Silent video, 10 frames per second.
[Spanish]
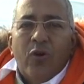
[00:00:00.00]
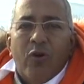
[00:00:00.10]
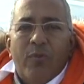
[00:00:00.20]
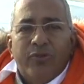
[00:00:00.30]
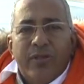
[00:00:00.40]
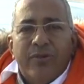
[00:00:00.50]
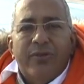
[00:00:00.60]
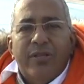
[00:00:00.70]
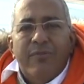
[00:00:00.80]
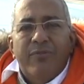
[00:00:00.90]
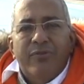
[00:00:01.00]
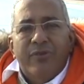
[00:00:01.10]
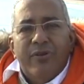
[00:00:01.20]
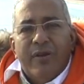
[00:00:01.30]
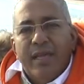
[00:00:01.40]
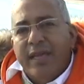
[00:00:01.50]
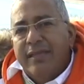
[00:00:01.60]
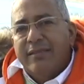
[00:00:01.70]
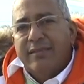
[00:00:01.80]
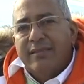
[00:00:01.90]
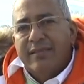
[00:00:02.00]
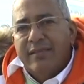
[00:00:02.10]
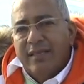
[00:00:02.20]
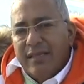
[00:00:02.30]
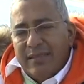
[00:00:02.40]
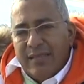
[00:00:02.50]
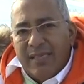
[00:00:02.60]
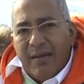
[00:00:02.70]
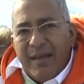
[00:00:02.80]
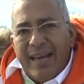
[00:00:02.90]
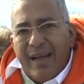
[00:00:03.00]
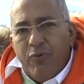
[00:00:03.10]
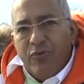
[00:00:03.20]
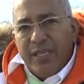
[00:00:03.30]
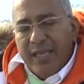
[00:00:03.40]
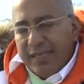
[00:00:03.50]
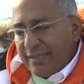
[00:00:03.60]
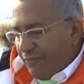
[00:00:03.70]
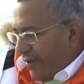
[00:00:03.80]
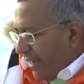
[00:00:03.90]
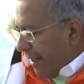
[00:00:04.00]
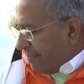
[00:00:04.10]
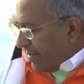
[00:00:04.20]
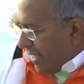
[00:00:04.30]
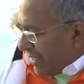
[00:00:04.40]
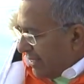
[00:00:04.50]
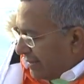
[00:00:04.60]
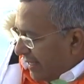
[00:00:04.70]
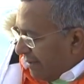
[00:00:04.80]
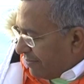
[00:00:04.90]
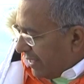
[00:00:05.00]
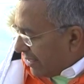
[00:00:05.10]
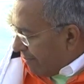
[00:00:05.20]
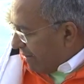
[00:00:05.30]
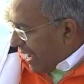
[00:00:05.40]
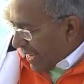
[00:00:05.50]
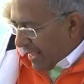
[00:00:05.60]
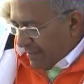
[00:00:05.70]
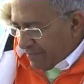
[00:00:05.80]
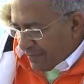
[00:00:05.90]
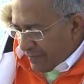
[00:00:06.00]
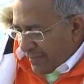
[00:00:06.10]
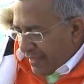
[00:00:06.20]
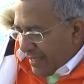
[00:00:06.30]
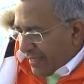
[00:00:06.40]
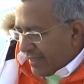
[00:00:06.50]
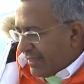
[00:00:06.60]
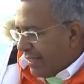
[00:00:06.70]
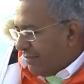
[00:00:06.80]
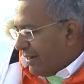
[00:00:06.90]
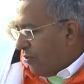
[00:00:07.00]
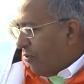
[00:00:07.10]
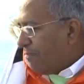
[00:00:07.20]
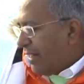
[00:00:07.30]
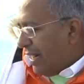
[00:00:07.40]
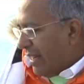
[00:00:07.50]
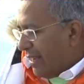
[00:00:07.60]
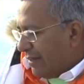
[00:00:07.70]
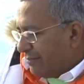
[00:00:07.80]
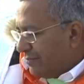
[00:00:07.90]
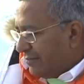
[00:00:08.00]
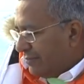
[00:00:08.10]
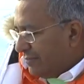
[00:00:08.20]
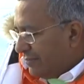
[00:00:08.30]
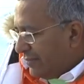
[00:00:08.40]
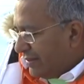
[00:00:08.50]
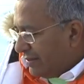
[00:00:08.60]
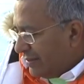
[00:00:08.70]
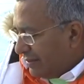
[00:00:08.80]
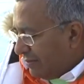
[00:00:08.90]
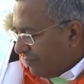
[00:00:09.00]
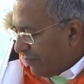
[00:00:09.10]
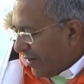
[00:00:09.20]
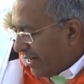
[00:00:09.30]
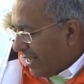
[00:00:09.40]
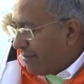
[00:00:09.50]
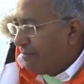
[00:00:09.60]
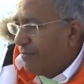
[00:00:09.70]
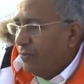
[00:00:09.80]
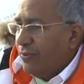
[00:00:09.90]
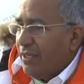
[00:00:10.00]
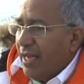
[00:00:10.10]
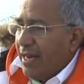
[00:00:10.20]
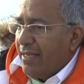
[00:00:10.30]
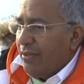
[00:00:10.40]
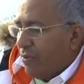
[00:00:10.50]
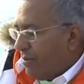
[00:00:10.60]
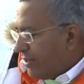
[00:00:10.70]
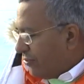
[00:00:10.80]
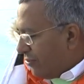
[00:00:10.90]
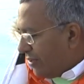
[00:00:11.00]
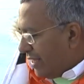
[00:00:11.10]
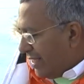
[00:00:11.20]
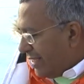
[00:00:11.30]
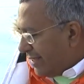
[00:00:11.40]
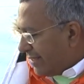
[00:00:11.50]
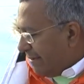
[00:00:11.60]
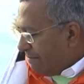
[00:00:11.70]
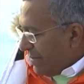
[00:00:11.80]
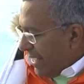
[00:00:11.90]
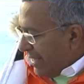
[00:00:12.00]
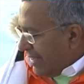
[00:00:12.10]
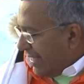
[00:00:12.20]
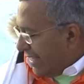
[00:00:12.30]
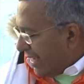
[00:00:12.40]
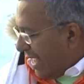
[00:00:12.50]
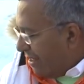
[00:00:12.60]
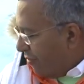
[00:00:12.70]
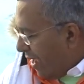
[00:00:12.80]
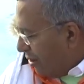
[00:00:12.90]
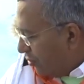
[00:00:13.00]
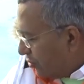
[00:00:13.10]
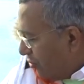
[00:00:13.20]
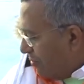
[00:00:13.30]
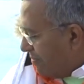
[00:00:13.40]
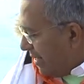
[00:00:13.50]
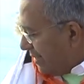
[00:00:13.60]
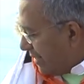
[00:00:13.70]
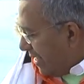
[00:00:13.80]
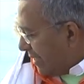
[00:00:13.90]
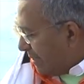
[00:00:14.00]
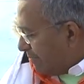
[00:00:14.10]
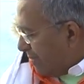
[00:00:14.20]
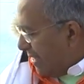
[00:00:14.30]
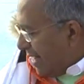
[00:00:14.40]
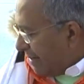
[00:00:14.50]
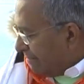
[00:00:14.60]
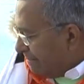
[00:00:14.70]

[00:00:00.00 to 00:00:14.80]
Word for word: como Señor del mundo que es. Se llama la Uniesfera. Y aquí está esta placa que se develó para la Feria Mundial de Nueva York y dice, dedicado a los hombres que aspiran